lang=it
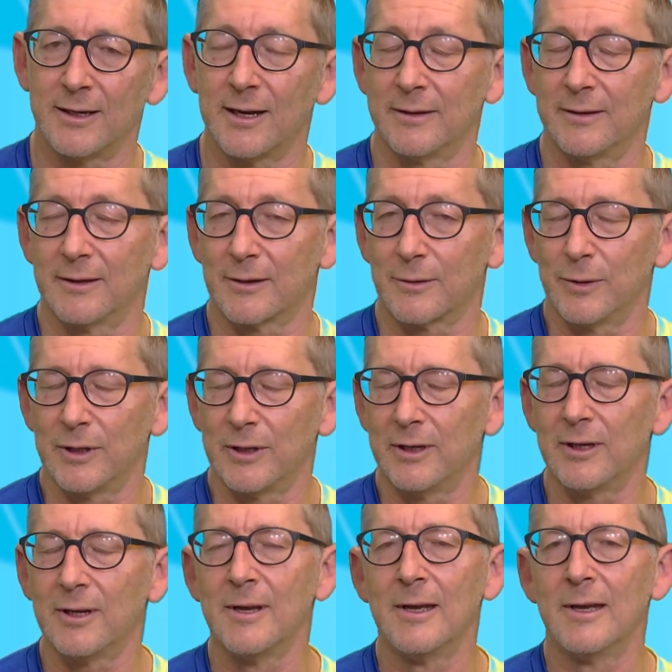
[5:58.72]
under,
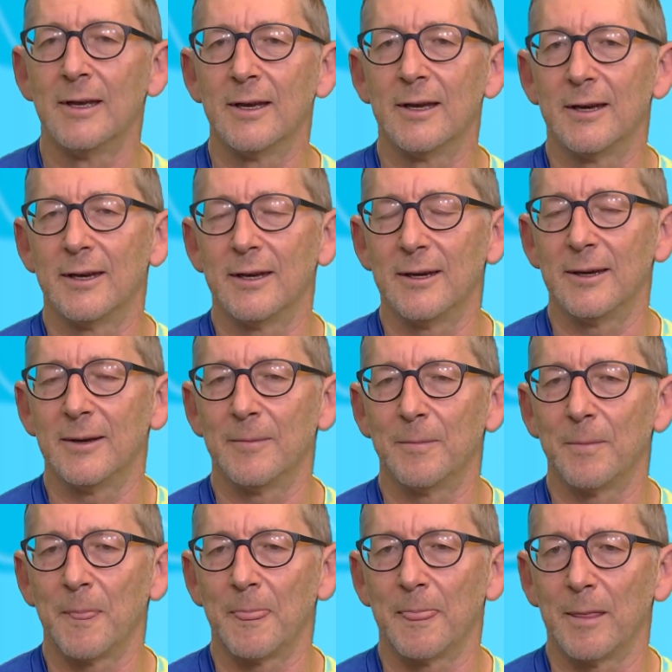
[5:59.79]
quindi eh,
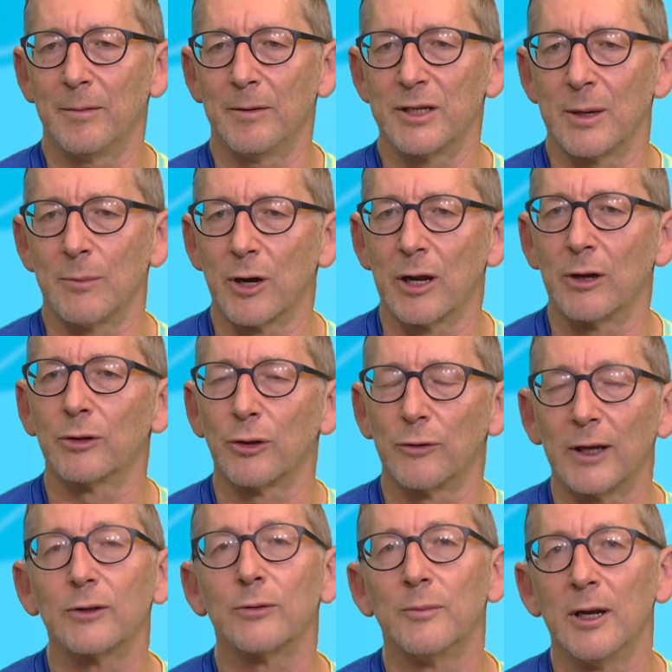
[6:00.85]
diciamo che hanno
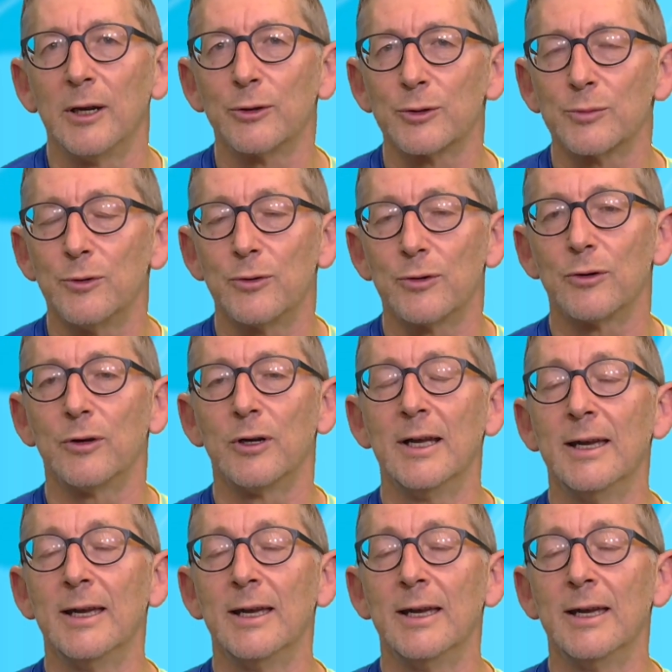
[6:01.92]
trovato un bello sbocco.